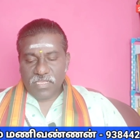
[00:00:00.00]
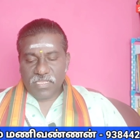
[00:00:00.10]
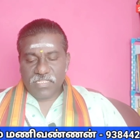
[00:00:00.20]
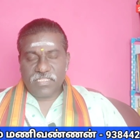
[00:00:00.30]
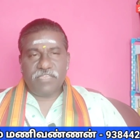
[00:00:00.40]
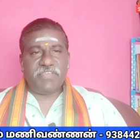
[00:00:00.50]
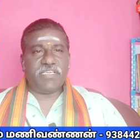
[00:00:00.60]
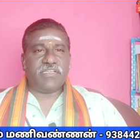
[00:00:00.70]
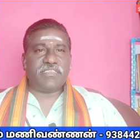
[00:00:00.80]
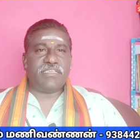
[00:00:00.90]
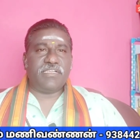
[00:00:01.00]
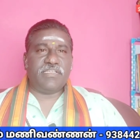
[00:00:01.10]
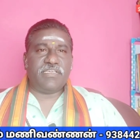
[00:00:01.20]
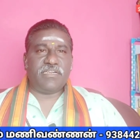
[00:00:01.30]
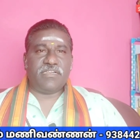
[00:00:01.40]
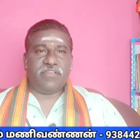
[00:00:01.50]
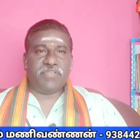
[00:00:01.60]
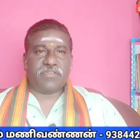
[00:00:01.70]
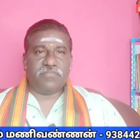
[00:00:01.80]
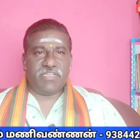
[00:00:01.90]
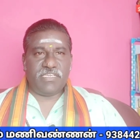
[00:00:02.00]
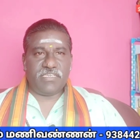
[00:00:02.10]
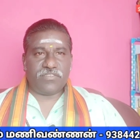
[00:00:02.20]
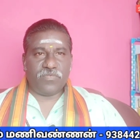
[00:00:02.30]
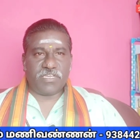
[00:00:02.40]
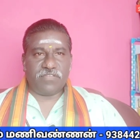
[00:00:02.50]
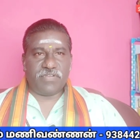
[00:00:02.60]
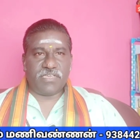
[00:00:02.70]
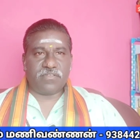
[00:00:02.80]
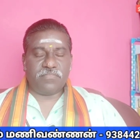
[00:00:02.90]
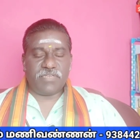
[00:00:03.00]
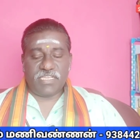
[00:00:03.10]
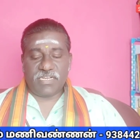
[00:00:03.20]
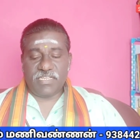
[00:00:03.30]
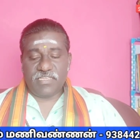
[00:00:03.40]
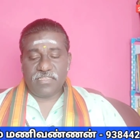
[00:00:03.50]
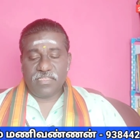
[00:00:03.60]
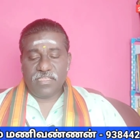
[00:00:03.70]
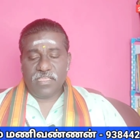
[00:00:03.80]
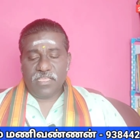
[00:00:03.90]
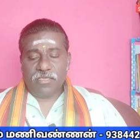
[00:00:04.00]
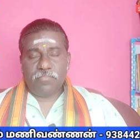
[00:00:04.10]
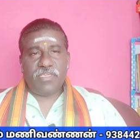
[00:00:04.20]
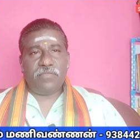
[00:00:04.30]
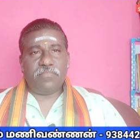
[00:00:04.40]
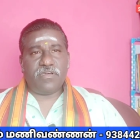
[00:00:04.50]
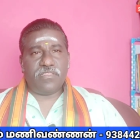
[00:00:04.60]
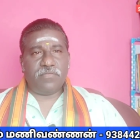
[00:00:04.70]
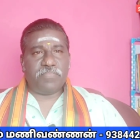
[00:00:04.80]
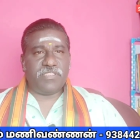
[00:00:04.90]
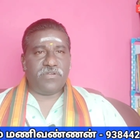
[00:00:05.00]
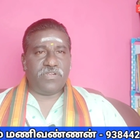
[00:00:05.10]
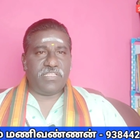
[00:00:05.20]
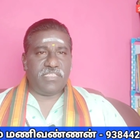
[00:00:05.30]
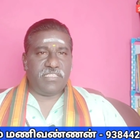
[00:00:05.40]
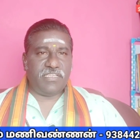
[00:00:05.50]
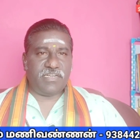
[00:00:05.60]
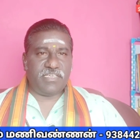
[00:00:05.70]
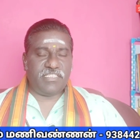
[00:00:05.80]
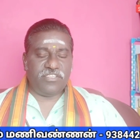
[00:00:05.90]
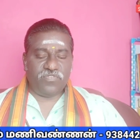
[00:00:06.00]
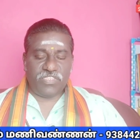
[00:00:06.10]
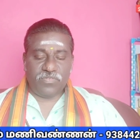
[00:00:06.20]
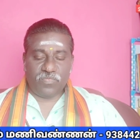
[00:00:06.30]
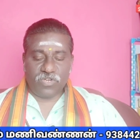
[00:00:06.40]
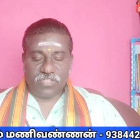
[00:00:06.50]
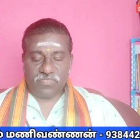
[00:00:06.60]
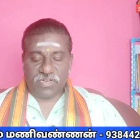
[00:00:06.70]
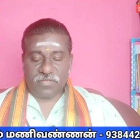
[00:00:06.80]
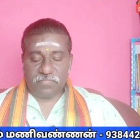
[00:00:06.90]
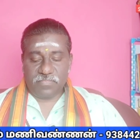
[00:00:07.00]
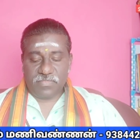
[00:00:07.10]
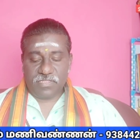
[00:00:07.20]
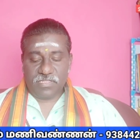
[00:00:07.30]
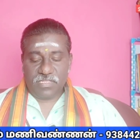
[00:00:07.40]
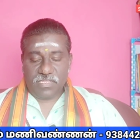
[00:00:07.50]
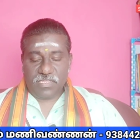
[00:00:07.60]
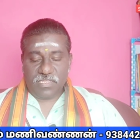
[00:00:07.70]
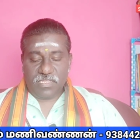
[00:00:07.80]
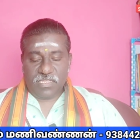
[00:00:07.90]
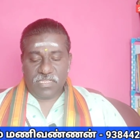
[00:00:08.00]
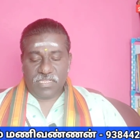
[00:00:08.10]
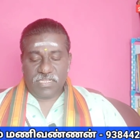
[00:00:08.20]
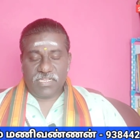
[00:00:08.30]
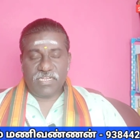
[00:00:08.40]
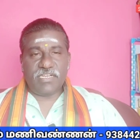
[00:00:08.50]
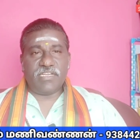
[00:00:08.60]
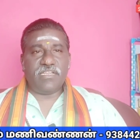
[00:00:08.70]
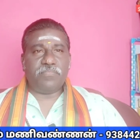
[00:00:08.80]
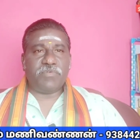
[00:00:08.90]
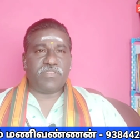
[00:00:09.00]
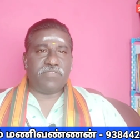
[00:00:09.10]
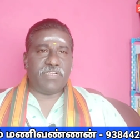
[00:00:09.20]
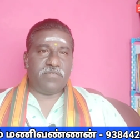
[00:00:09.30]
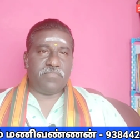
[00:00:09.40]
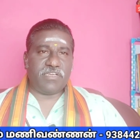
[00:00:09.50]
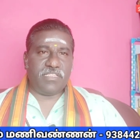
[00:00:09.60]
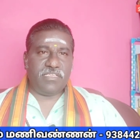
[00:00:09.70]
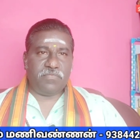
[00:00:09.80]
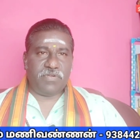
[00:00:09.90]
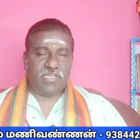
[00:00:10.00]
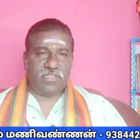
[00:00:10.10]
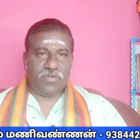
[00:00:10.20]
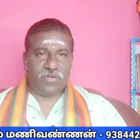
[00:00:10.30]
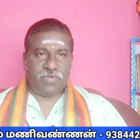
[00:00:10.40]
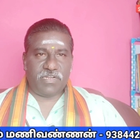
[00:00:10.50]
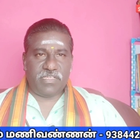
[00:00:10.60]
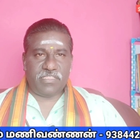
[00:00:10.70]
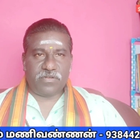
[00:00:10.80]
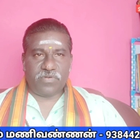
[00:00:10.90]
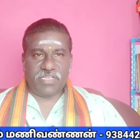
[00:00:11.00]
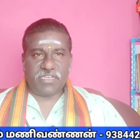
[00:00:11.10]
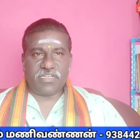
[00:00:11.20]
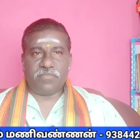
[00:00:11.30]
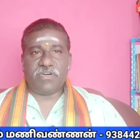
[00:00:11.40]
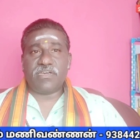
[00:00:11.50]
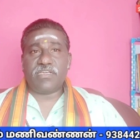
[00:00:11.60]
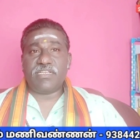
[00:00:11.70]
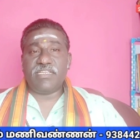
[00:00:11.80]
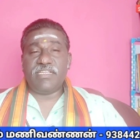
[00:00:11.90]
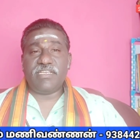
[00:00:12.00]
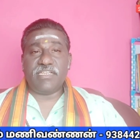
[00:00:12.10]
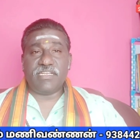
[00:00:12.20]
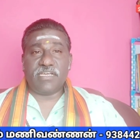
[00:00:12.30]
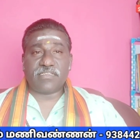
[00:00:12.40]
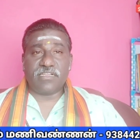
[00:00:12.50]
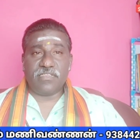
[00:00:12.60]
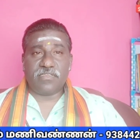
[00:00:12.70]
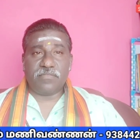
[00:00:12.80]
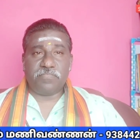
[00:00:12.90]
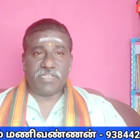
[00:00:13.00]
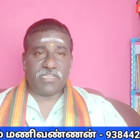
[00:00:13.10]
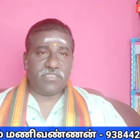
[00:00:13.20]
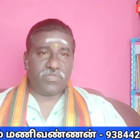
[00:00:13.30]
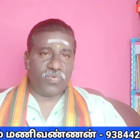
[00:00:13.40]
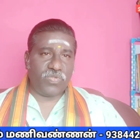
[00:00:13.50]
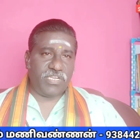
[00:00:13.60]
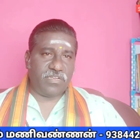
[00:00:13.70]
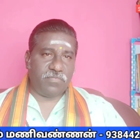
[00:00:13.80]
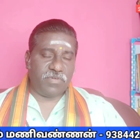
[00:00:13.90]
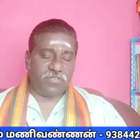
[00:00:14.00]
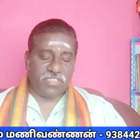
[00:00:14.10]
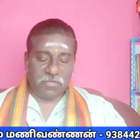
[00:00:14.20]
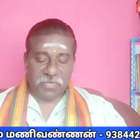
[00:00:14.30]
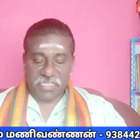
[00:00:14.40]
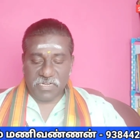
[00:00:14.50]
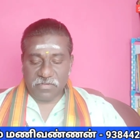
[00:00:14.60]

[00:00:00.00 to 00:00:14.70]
தெய்வீக ரகசியங்கள் நேரில் அனைவருக்கும் இனிய சௌபாகிய வணக்கம் நேர்களே மே மாதம் பதினொன்றாம் தேதி ரெண்டாயிரத்தி இருபத்தி மூணாவது வருடம் இன்றைய நாளை பொறுத்தவரை நமக்கு அதிகப்படியான யோக பலனை தரக்கூடிய கிரகமாக நீண்ட நாட்களுக்கு பிறகு சூரியன் நமக்கு வந்து அமைகிறார்